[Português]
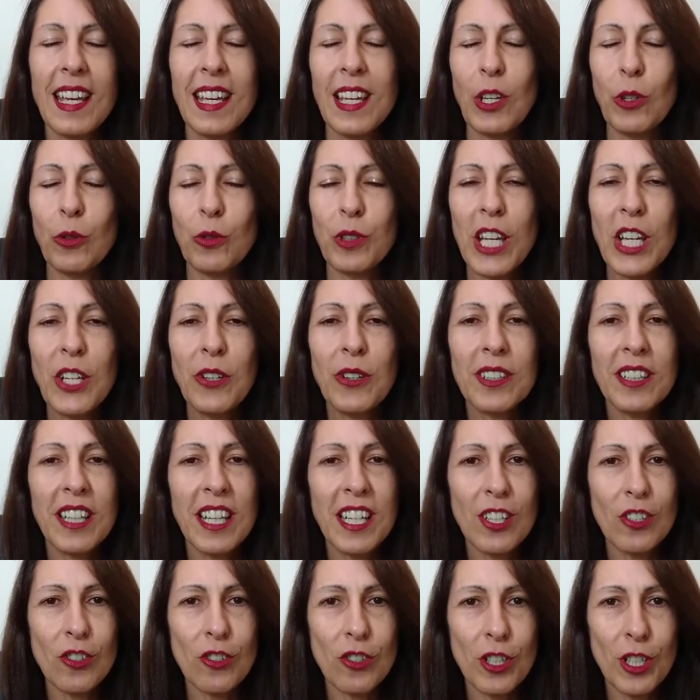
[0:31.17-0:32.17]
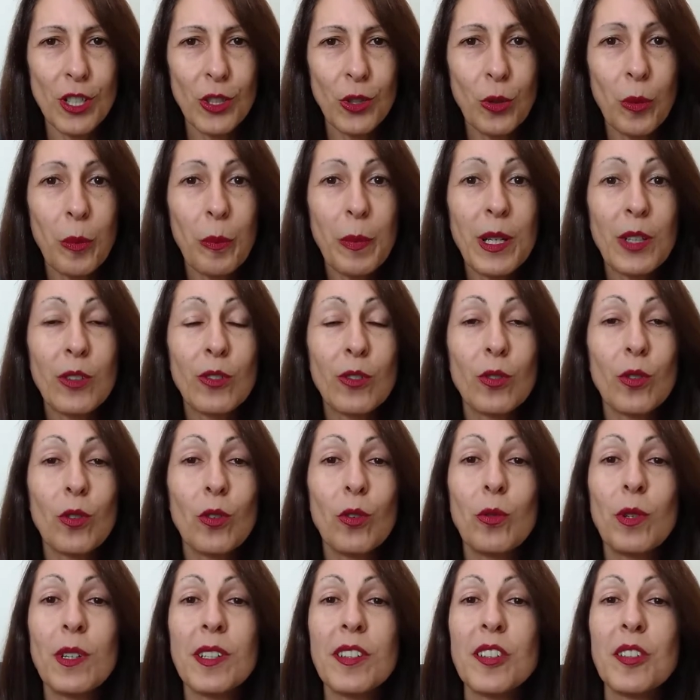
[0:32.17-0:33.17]
Eu tenho atendido
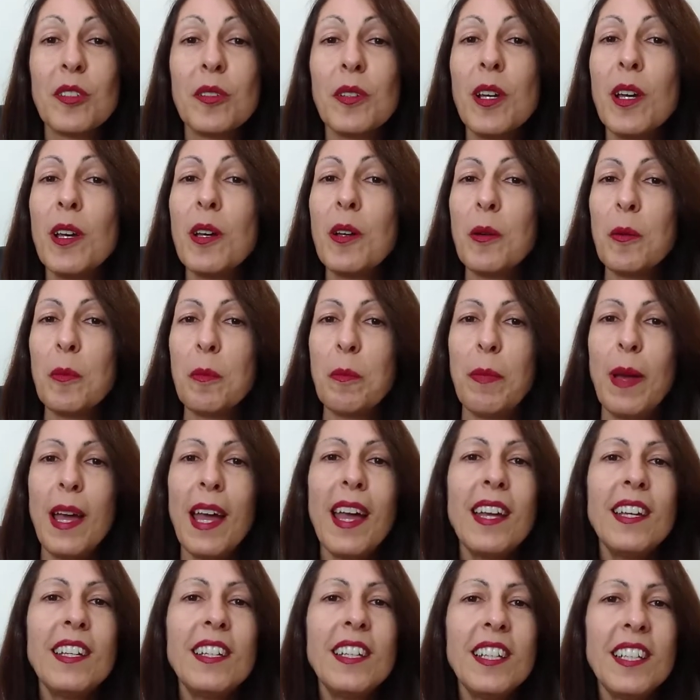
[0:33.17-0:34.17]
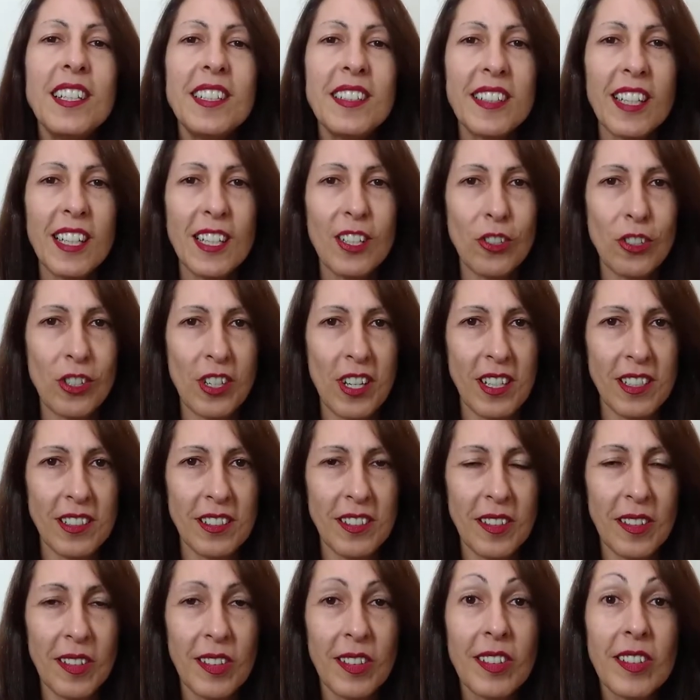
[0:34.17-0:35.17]
pessoas bem
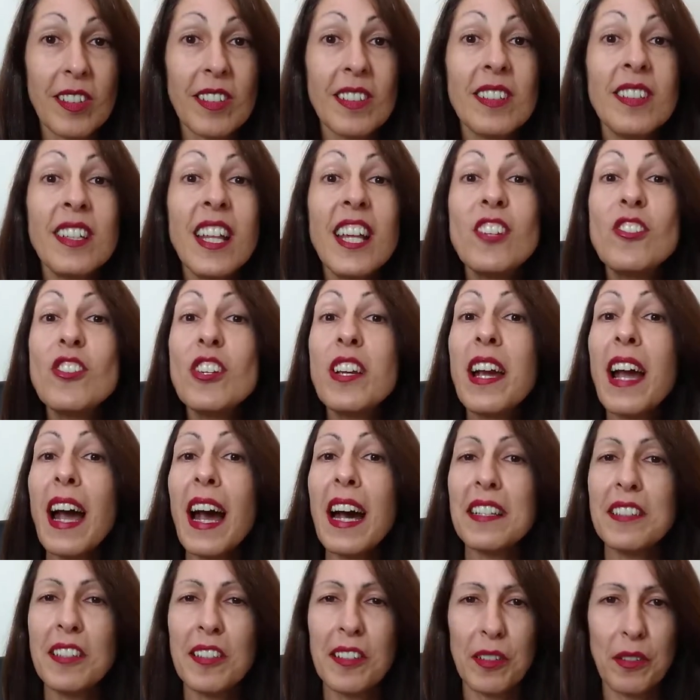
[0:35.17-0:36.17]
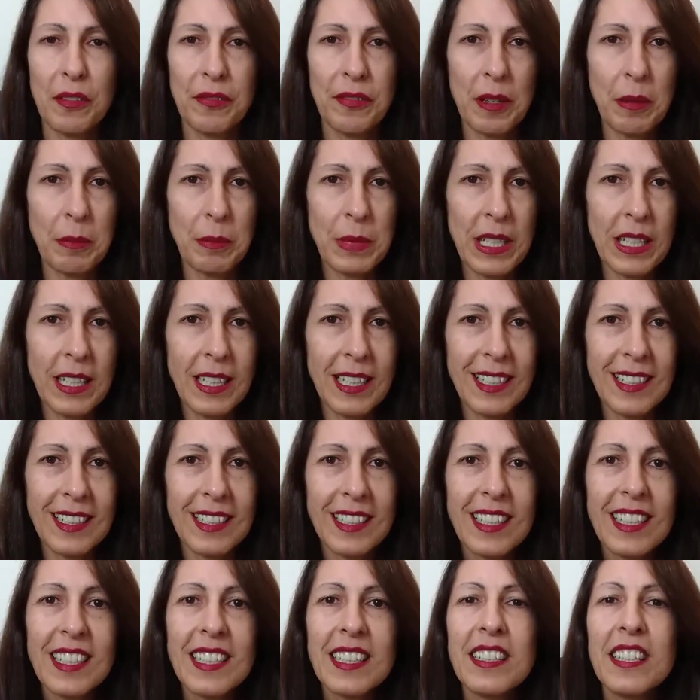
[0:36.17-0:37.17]
inteligentes, dedicadas à
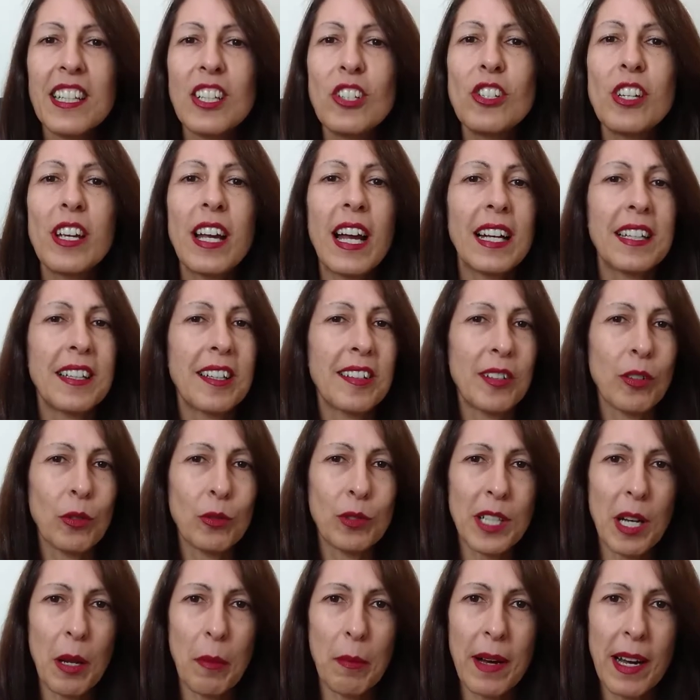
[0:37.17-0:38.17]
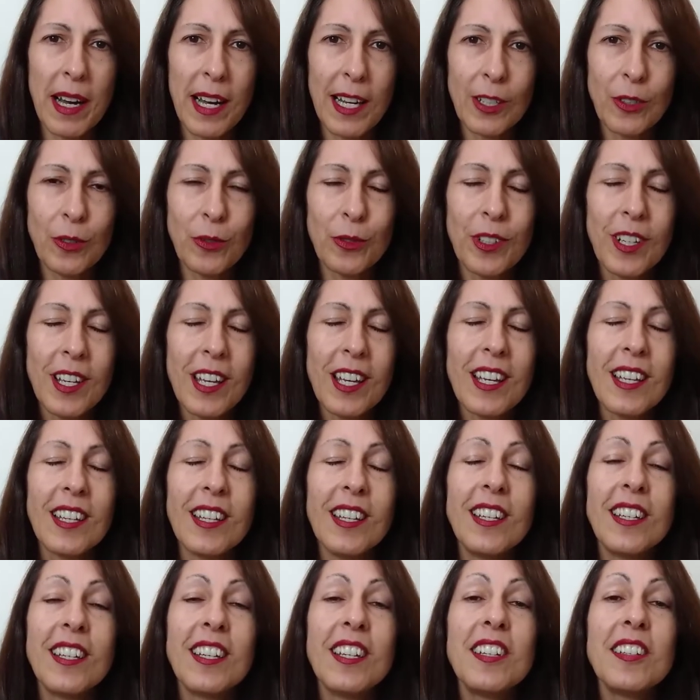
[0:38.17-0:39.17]
família, dedicadas ao trabalho
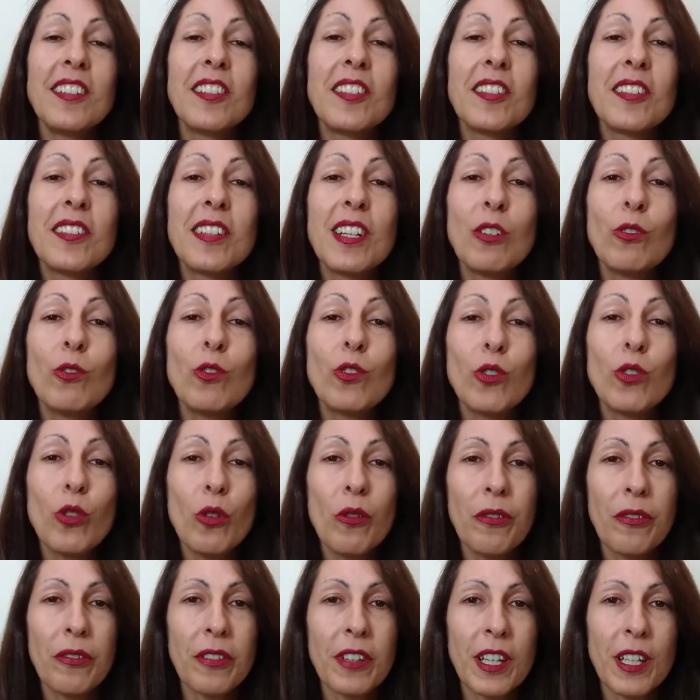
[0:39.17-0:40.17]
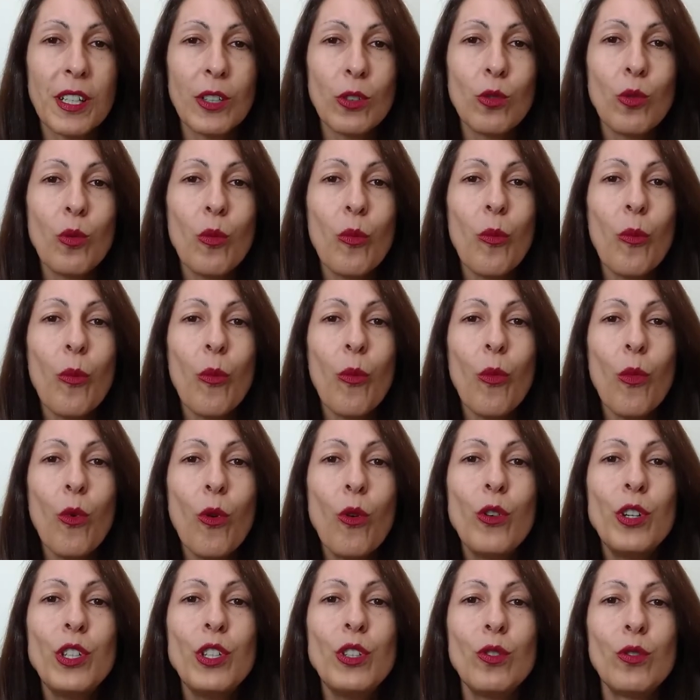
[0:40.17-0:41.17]
e que estão sofrendo
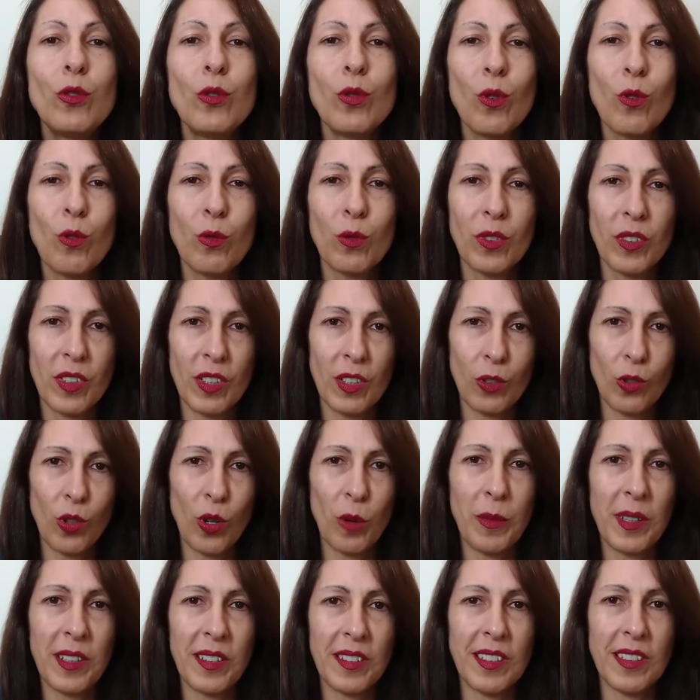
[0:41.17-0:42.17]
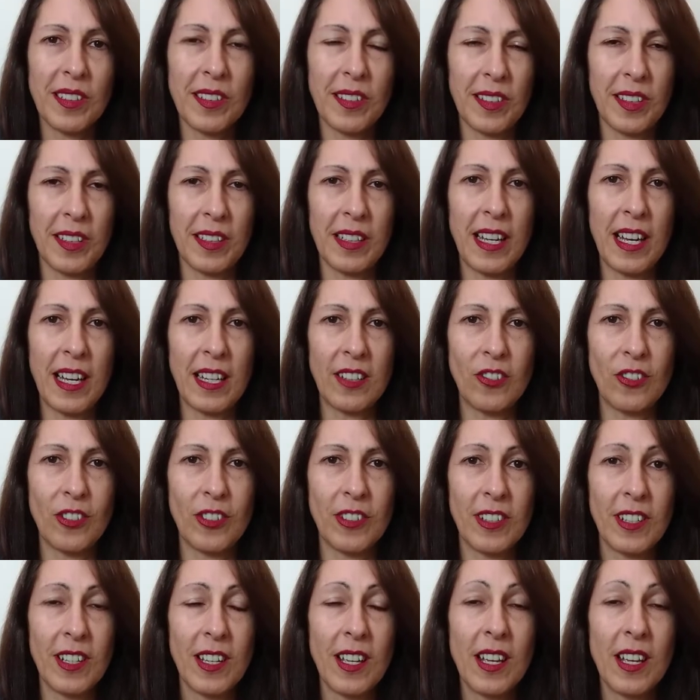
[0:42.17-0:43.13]
muito com sintomas da ansiedade,